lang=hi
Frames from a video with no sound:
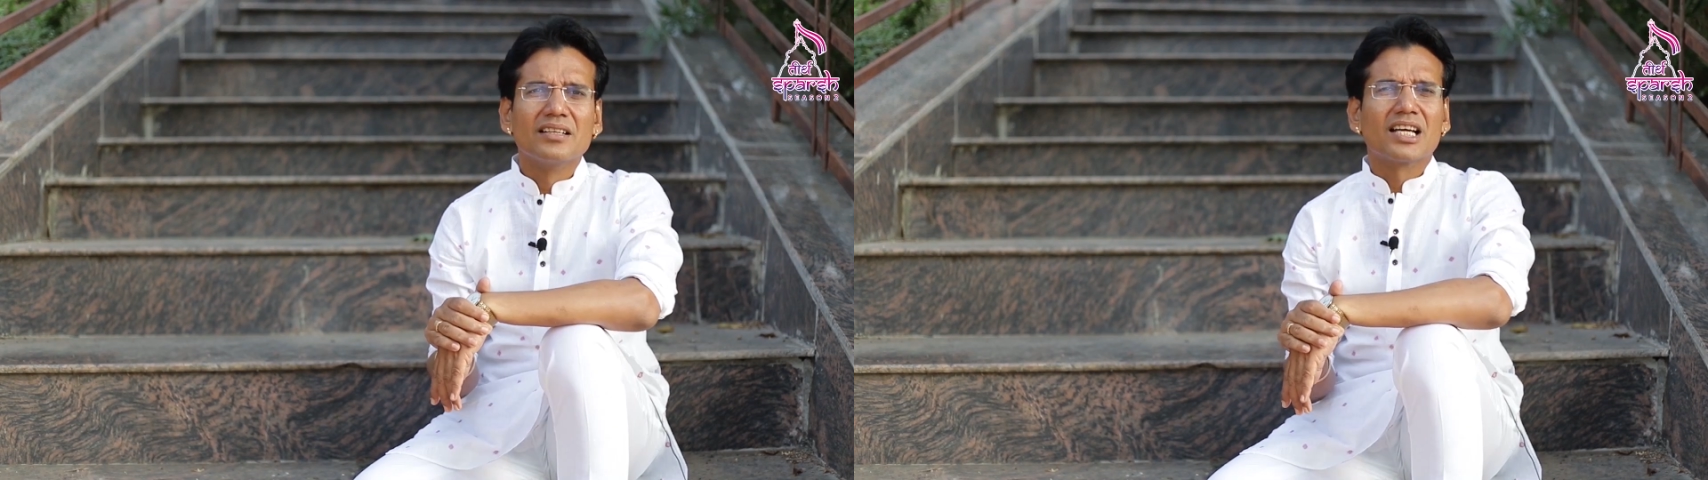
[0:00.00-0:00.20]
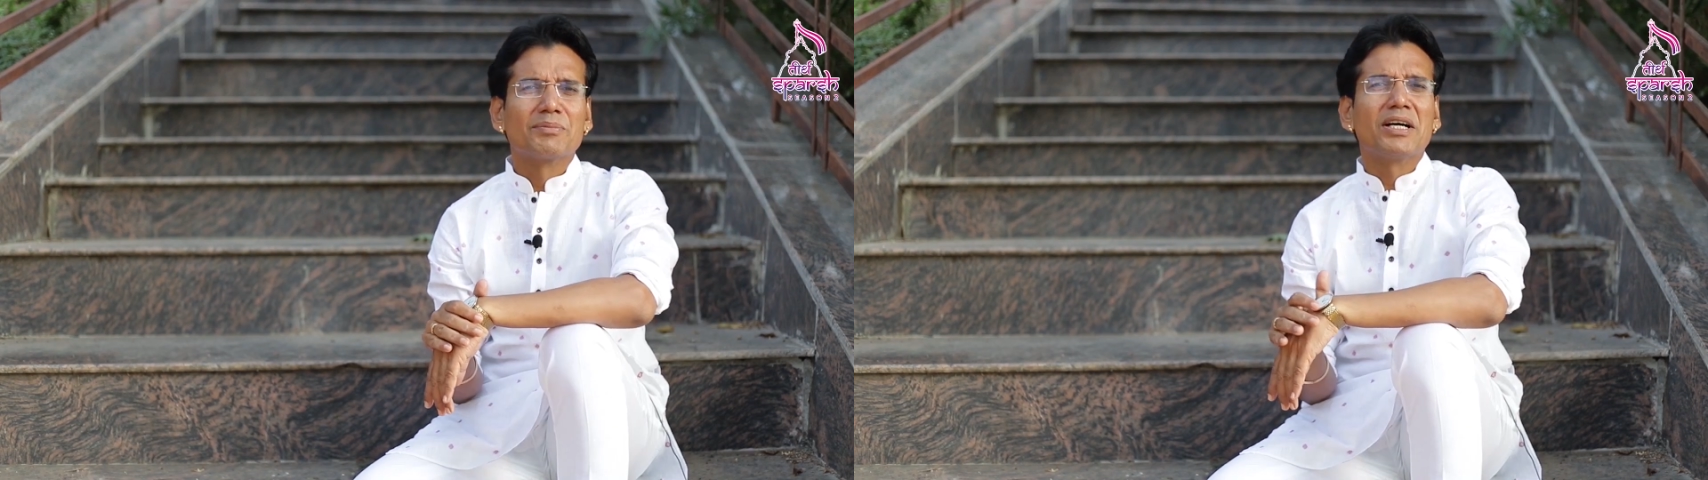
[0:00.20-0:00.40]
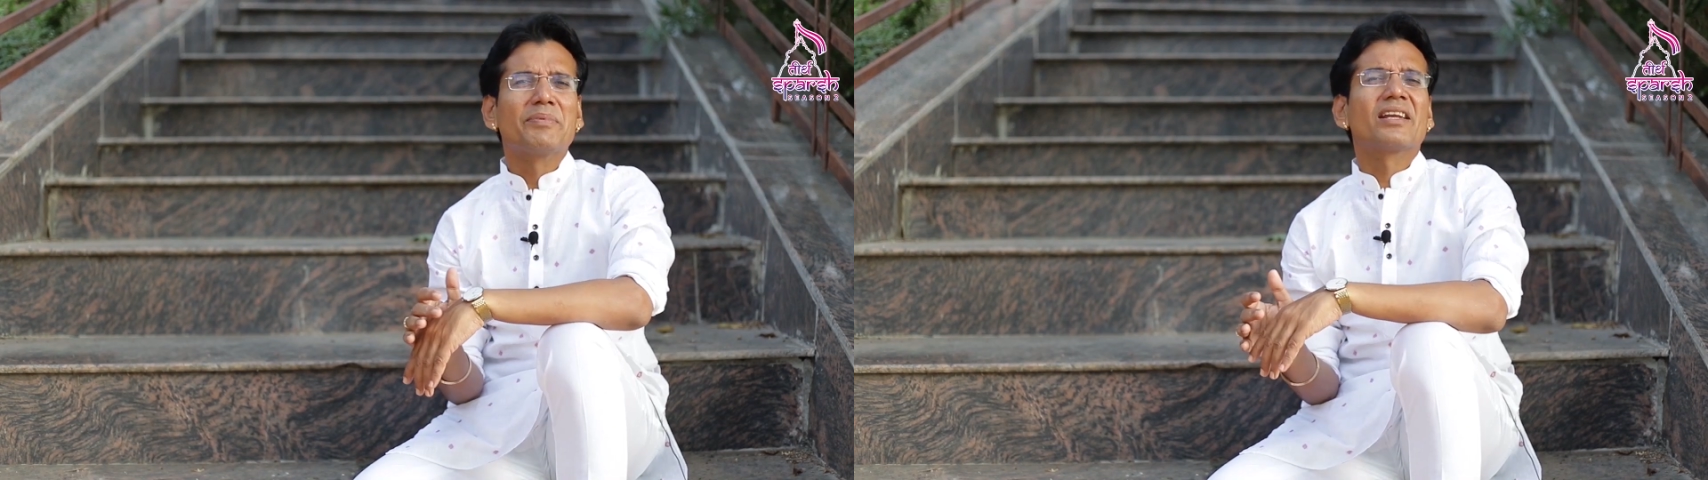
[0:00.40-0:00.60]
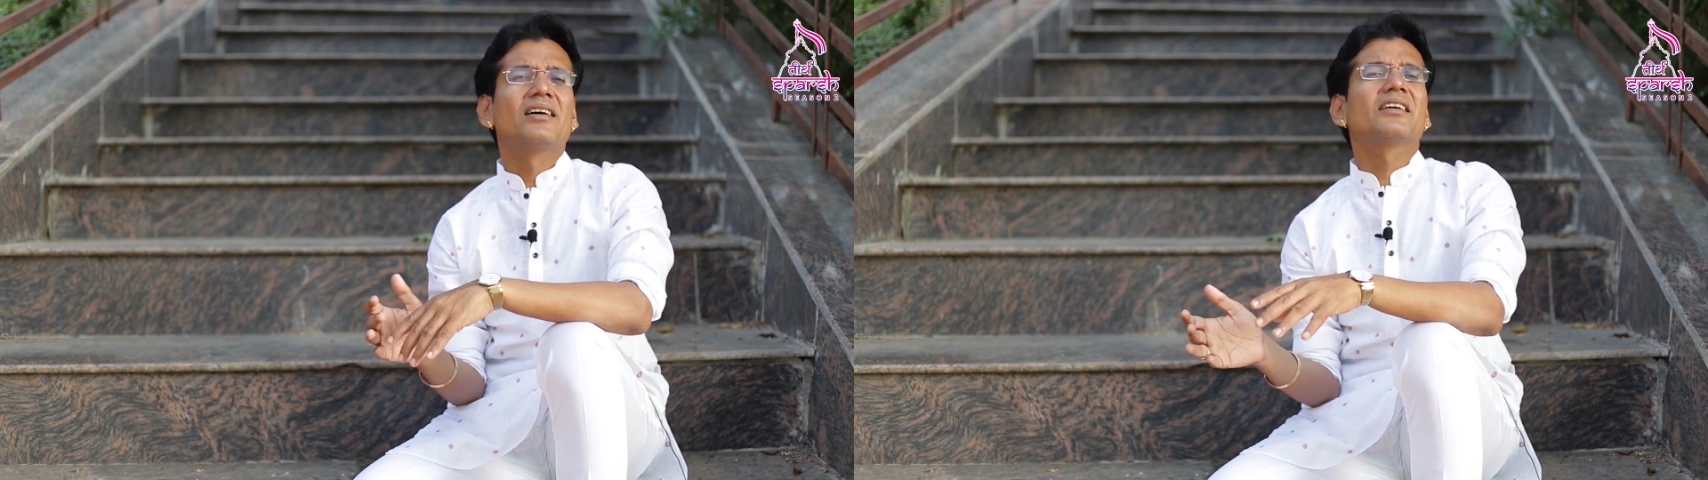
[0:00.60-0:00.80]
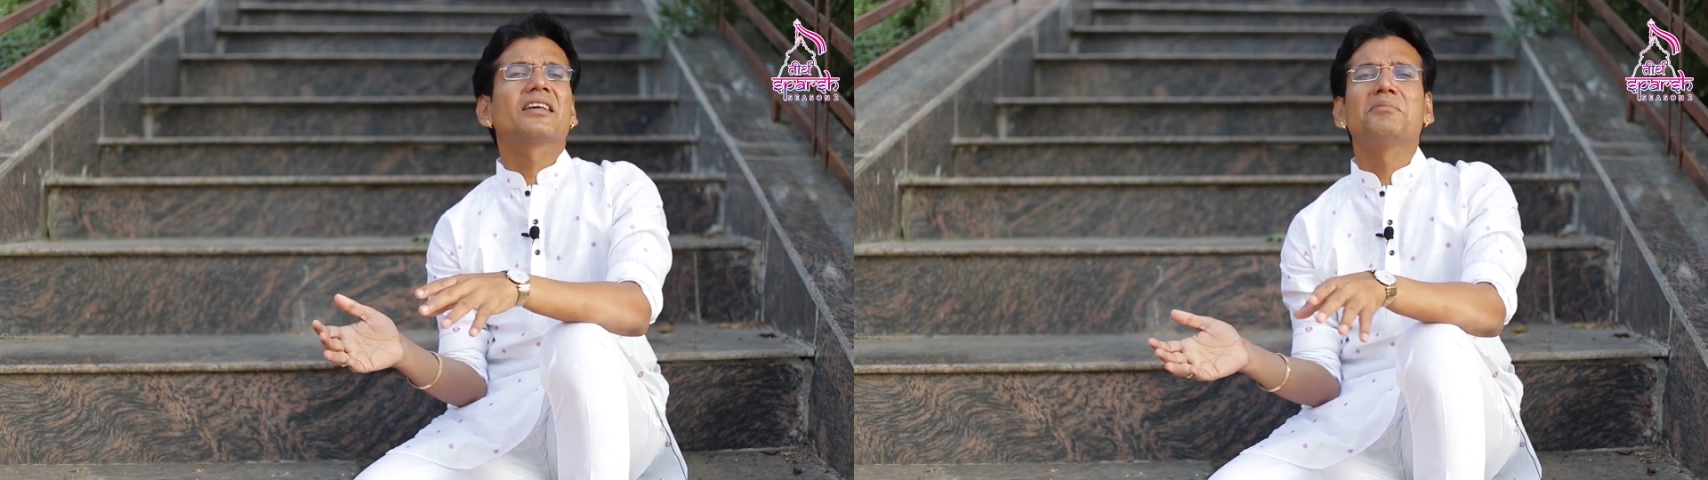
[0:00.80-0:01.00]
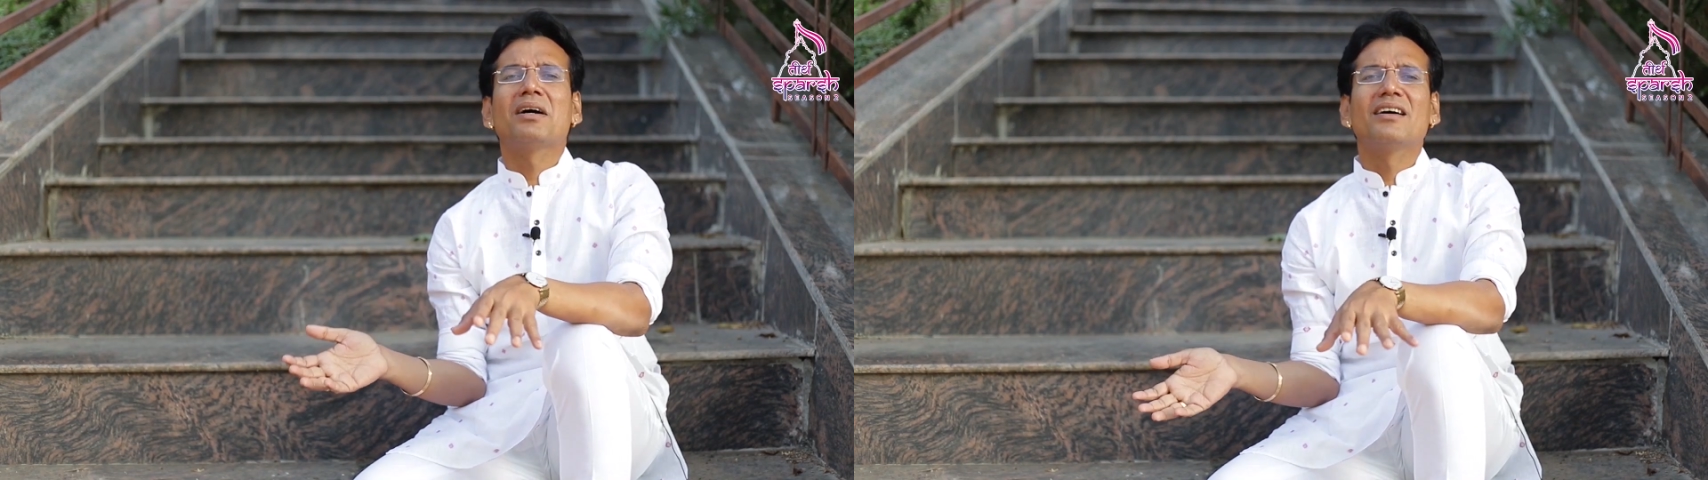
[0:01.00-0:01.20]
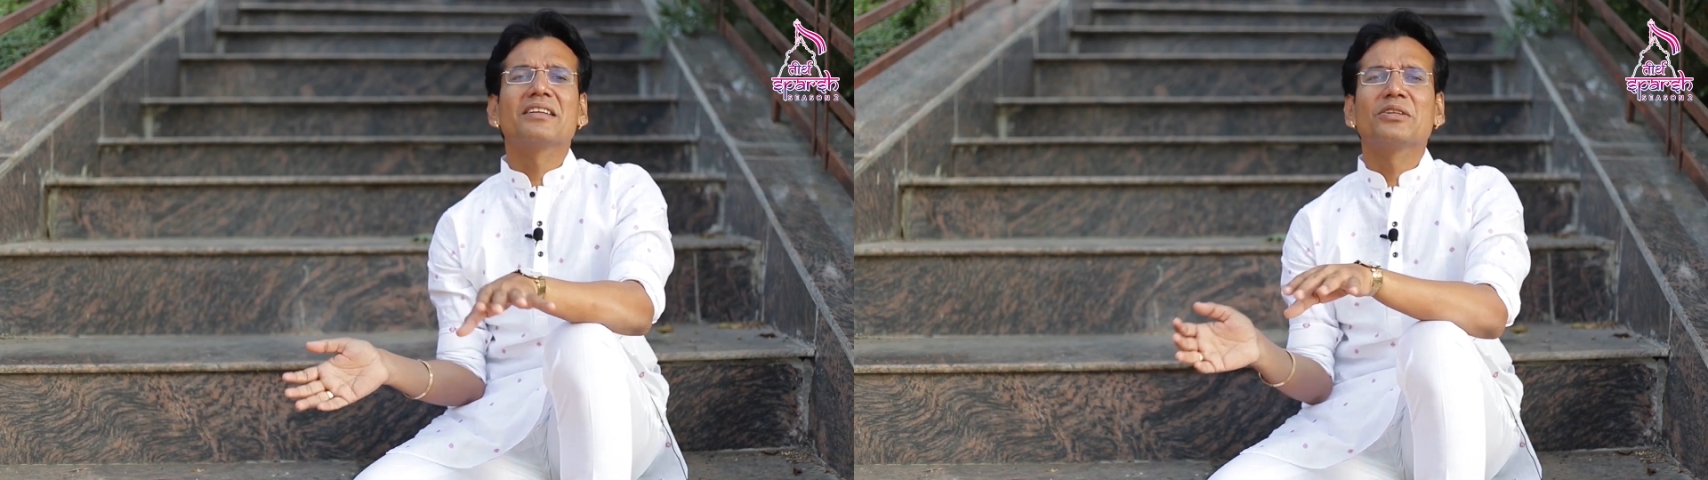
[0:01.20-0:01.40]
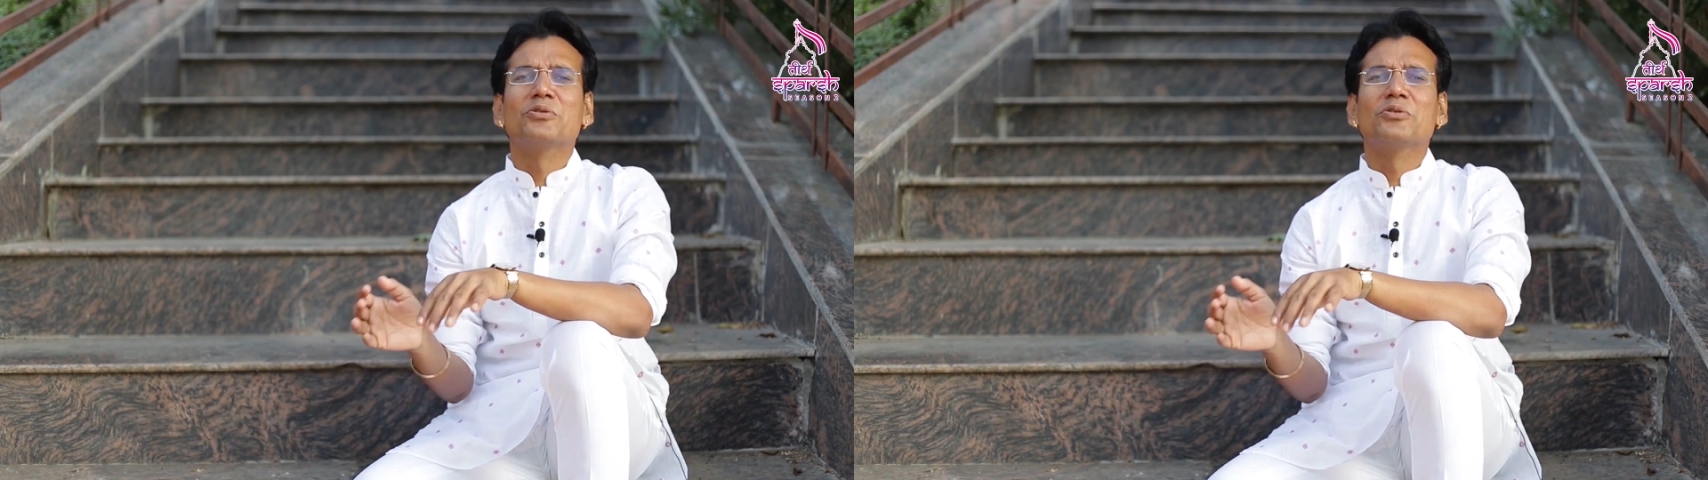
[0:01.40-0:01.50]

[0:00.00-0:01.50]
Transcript: गर्भगृह के बाहर